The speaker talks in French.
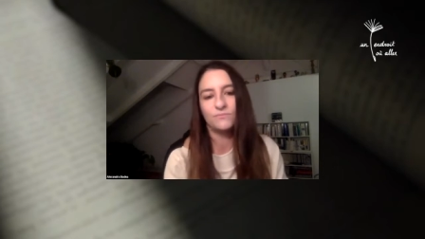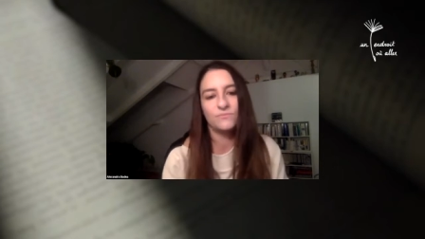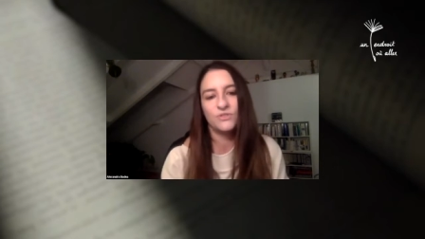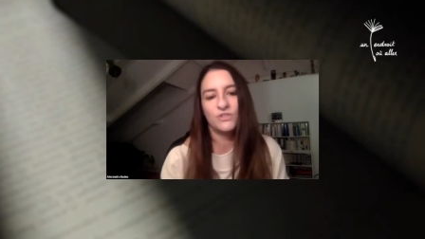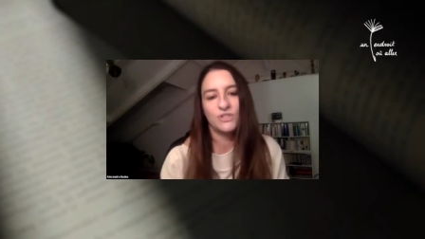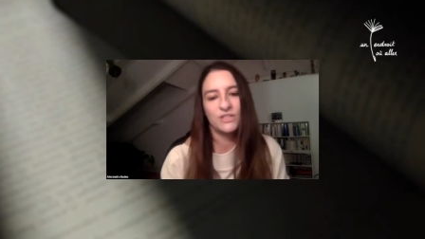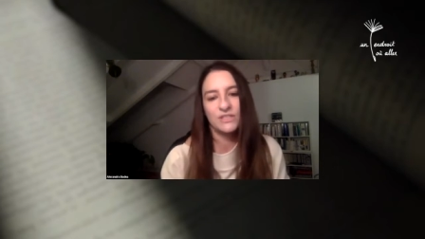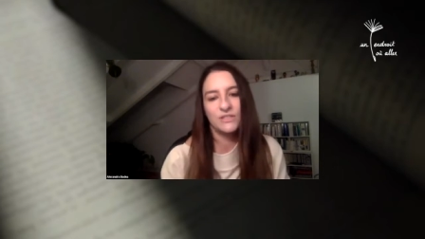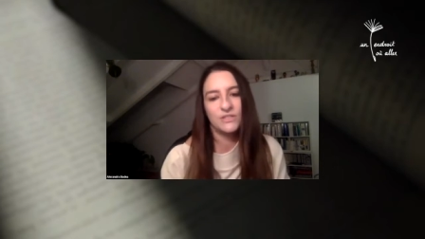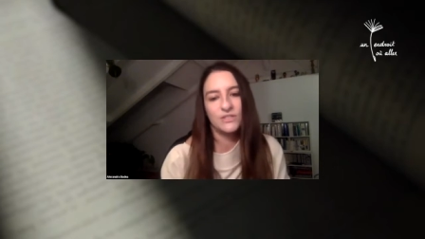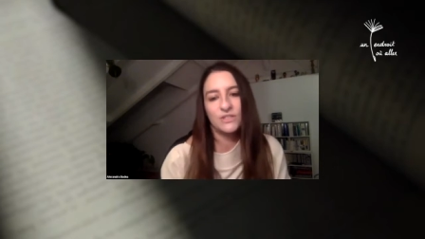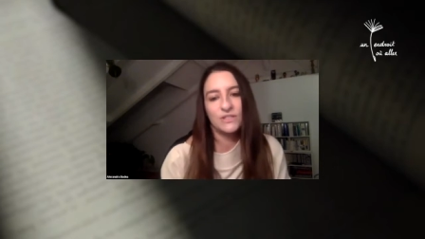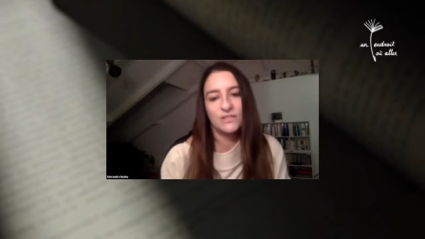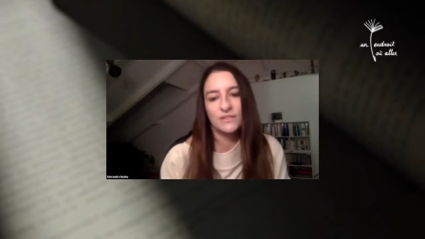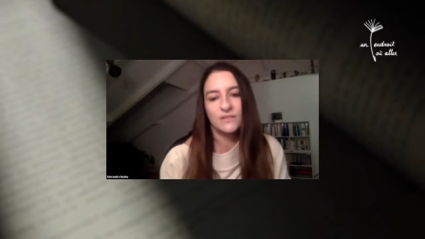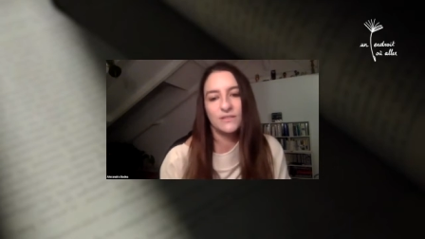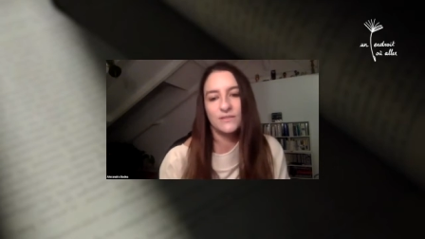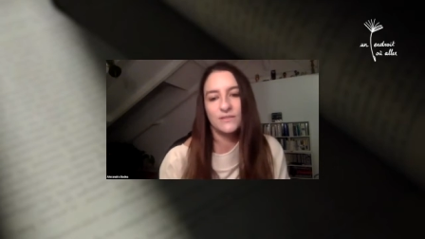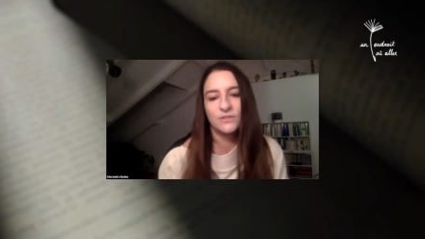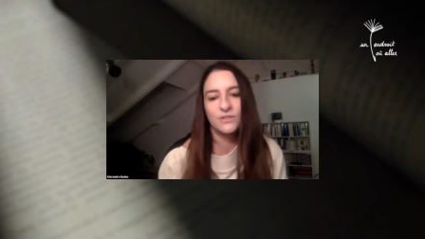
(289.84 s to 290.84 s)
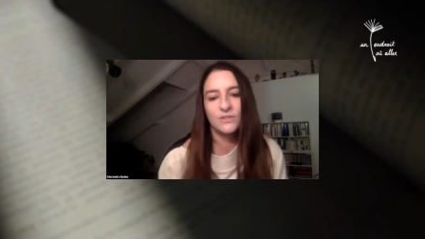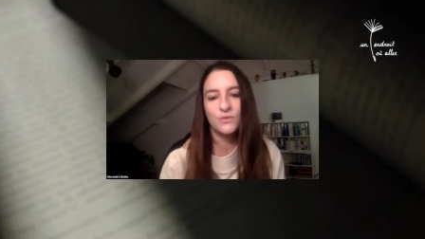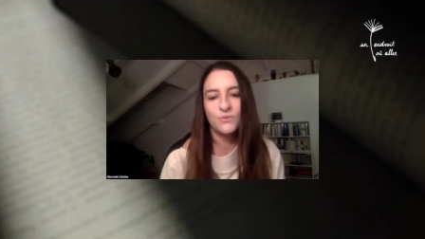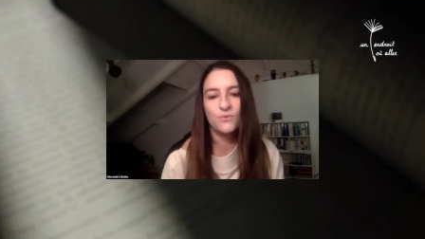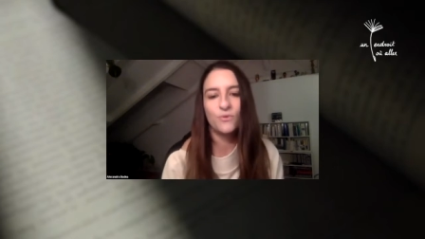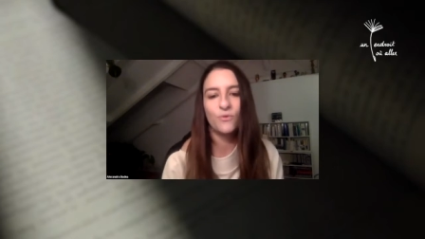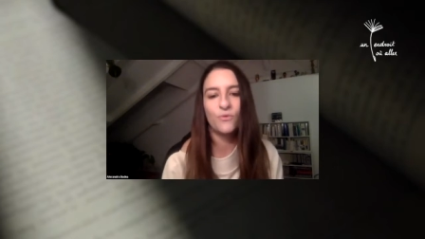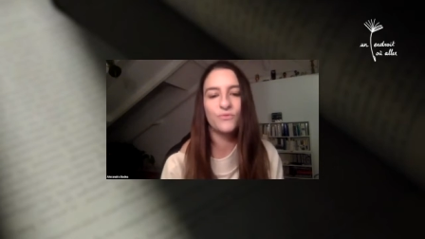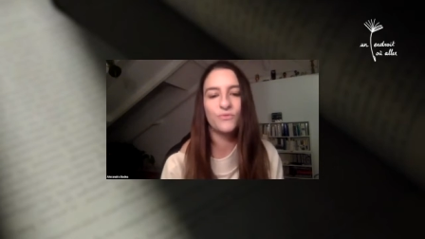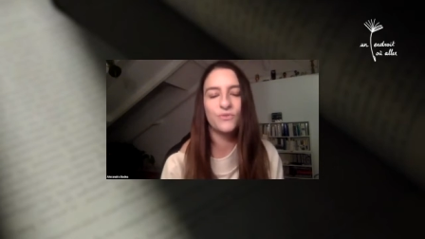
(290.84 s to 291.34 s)
j'ai
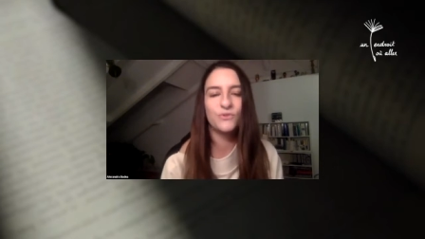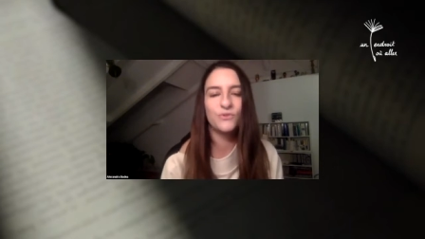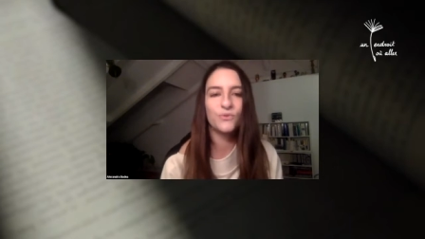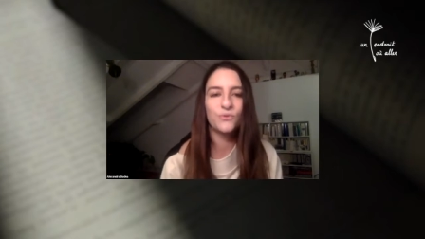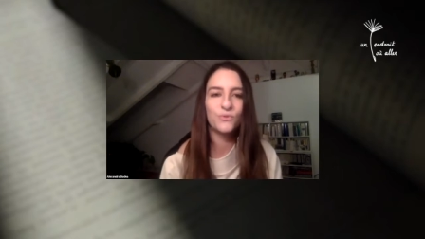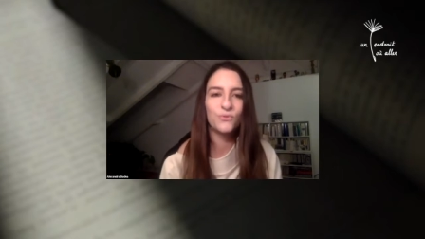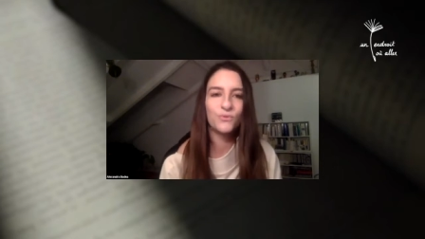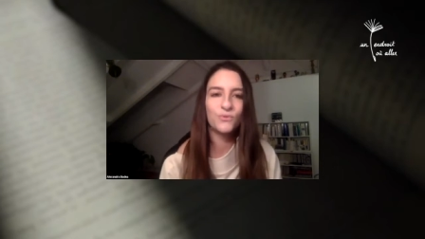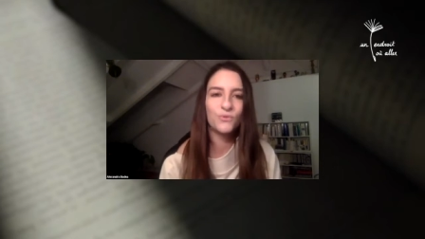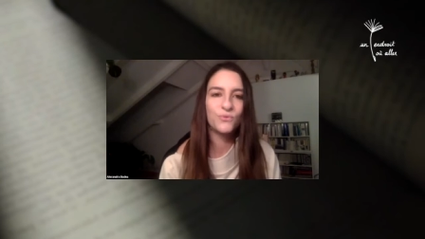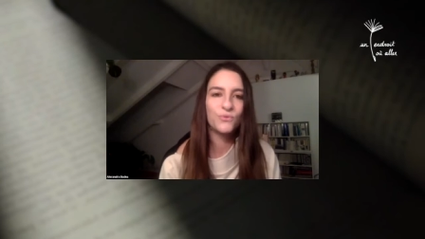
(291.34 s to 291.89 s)
eu envie de,